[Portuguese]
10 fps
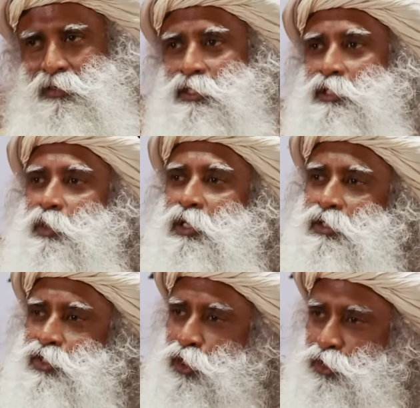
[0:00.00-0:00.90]
Essa tem
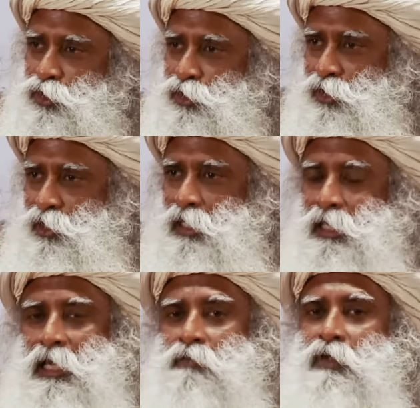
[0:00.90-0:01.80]
sido uma busca.
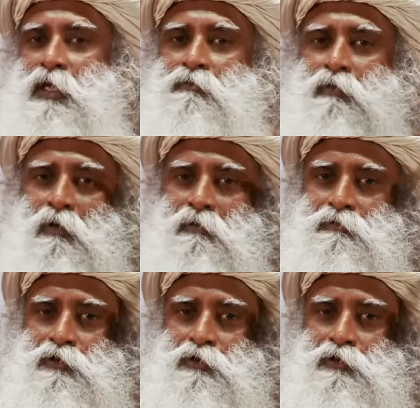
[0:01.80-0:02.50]
Podemos